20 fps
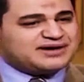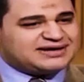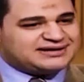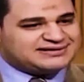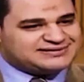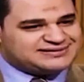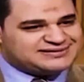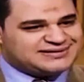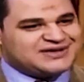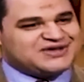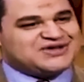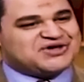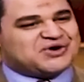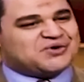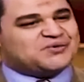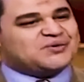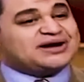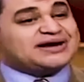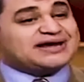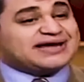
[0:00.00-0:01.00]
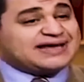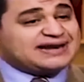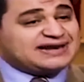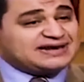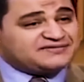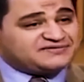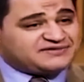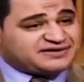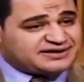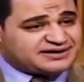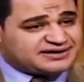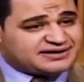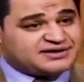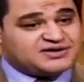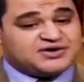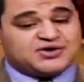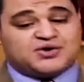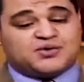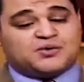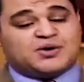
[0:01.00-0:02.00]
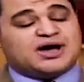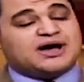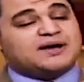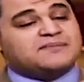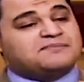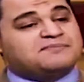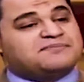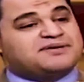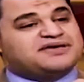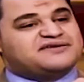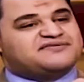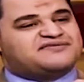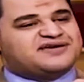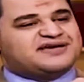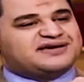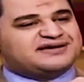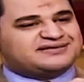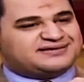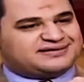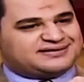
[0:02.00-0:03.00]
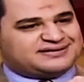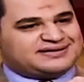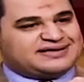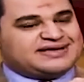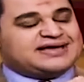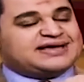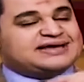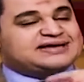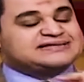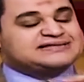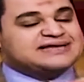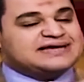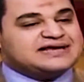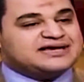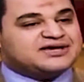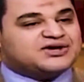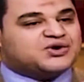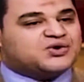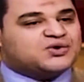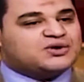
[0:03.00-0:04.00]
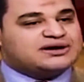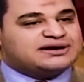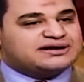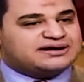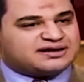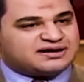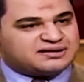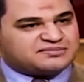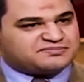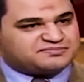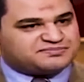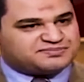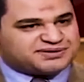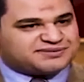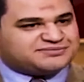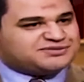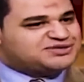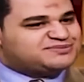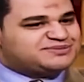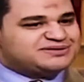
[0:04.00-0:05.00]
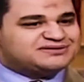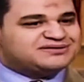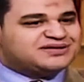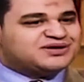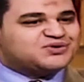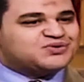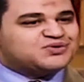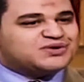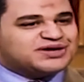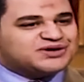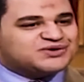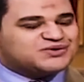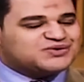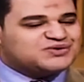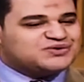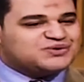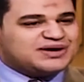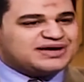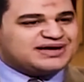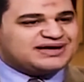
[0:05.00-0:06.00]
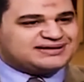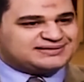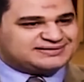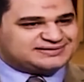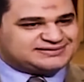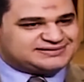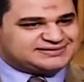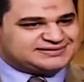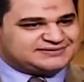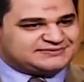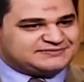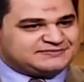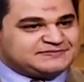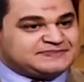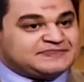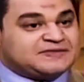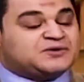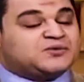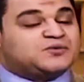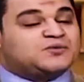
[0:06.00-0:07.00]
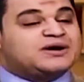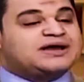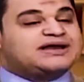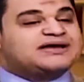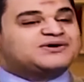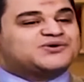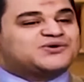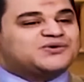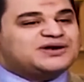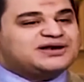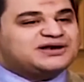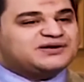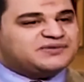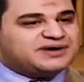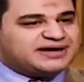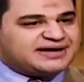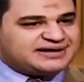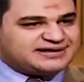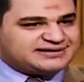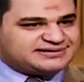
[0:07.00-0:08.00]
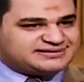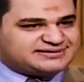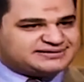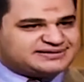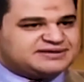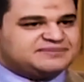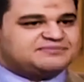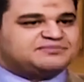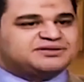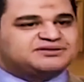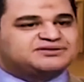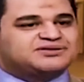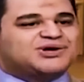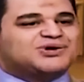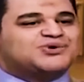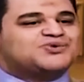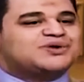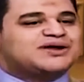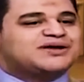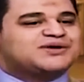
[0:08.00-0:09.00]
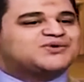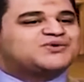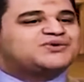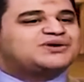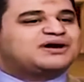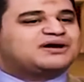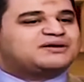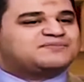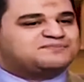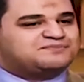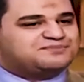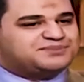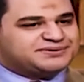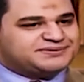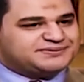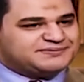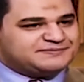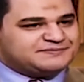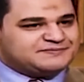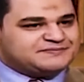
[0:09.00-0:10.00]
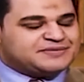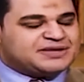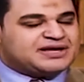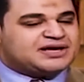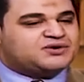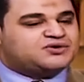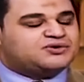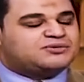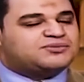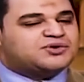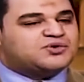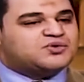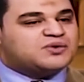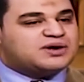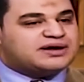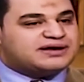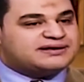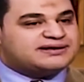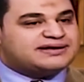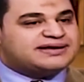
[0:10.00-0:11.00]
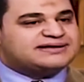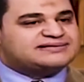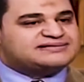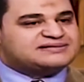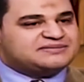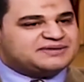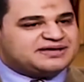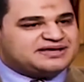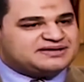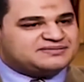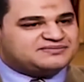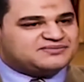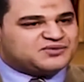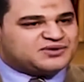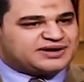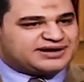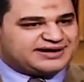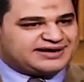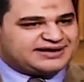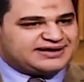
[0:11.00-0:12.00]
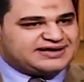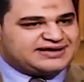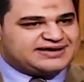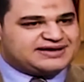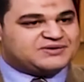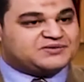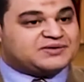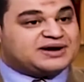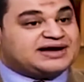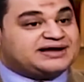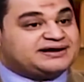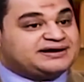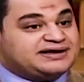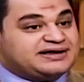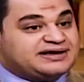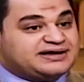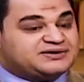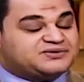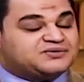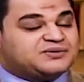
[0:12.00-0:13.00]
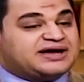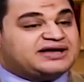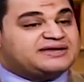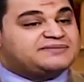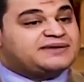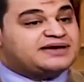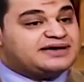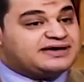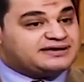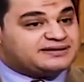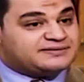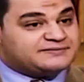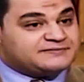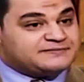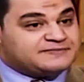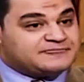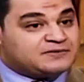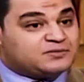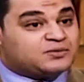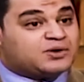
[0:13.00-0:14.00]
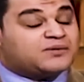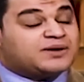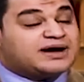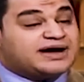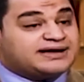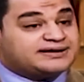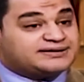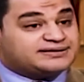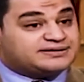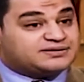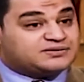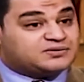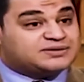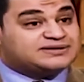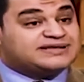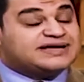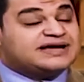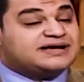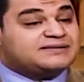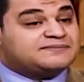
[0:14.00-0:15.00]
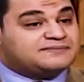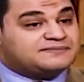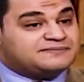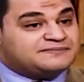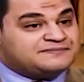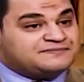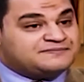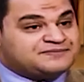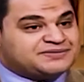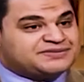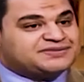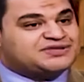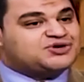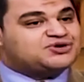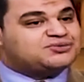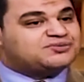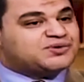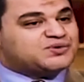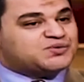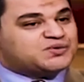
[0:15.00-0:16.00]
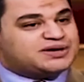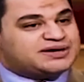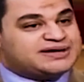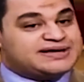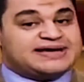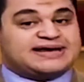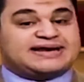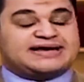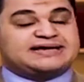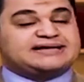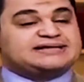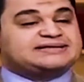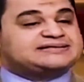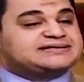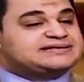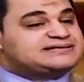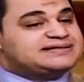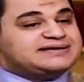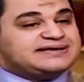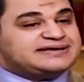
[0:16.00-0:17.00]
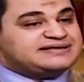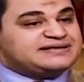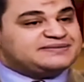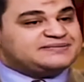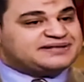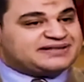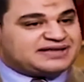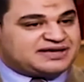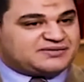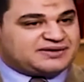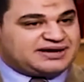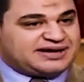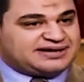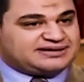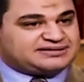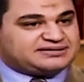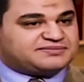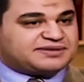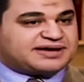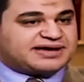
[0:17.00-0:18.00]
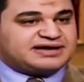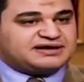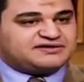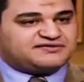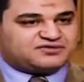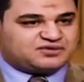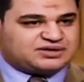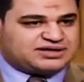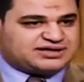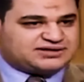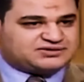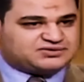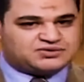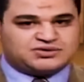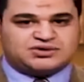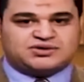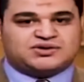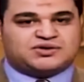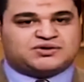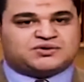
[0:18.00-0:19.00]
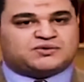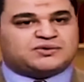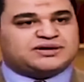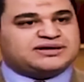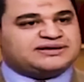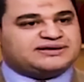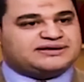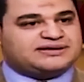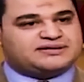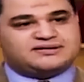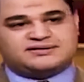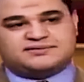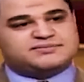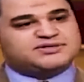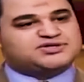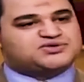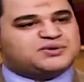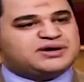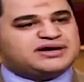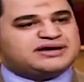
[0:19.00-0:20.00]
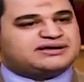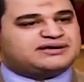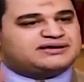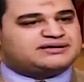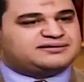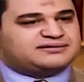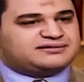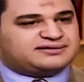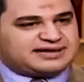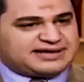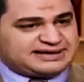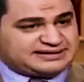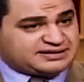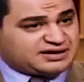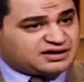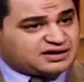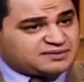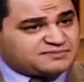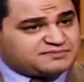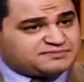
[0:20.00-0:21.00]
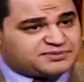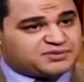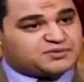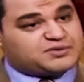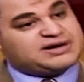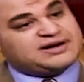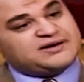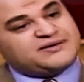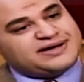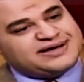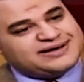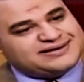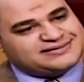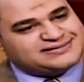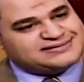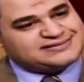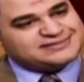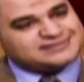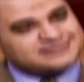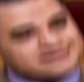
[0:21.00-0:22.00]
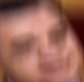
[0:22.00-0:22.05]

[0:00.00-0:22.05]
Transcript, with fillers: ولد هو اللي خلفك وأب إفادة لذلك كل أب مش بالضرورة يكون والد ولا كل والد بالضرورة يكون أب م. الأبوة اهتمام ورعاية وحنان وحماية ووعي ودعم دي أبوة لكن أنت كتير جدا بتلاقي واحد مخلف ولاده ومزواج هل ده أب ولا والد؟